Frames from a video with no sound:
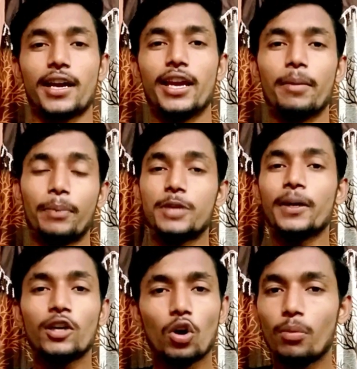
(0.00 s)
सा है अब
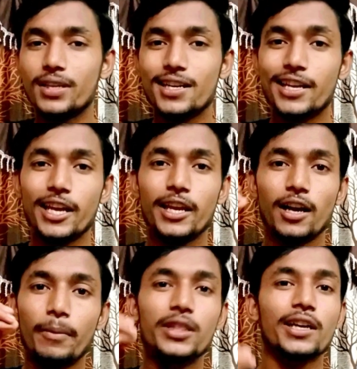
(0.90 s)
पचपन करोड़ बजट है
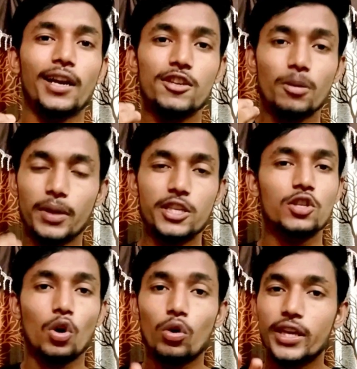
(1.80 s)
अभी तक कलेक्शन
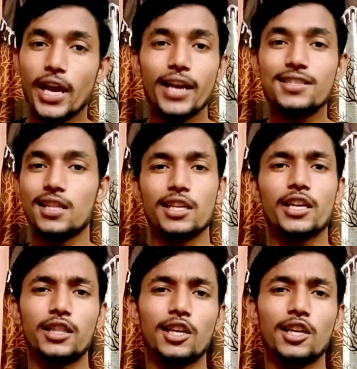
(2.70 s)
पच्चीस करोड़ किया है सात दिन के